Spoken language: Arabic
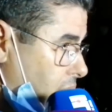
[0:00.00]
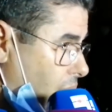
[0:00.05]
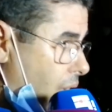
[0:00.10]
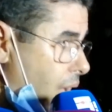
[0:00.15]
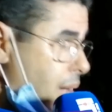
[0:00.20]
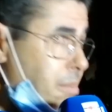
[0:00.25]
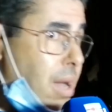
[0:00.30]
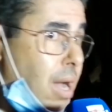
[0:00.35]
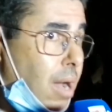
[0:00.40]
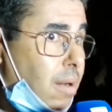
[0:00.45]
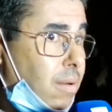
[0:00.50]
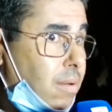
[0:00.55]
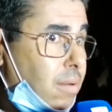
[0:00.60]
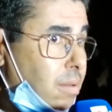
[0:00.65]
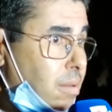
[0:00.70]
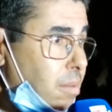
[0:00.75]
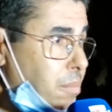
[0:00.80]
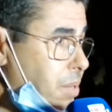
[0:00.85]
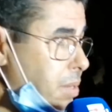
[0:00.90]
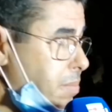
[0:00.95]
قام
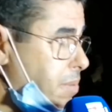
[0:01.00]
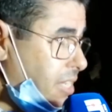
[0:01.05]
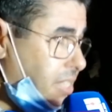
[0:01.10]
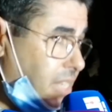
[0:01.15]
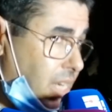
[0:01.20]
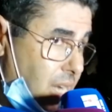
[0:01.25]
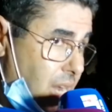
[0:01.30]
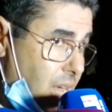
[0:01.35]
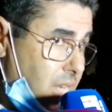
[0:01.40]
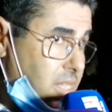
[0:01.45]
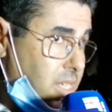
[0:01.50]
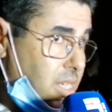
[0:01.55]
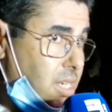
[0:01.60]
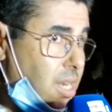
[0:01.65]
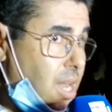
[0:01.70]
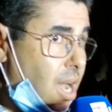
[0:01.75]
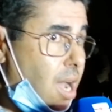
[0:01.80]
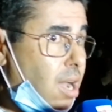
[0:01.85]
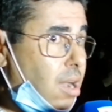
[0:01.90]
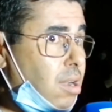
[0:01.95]
بالبحث عن
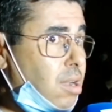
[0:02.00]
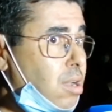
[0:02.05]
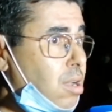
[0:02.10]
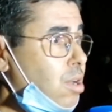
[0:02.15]
الادله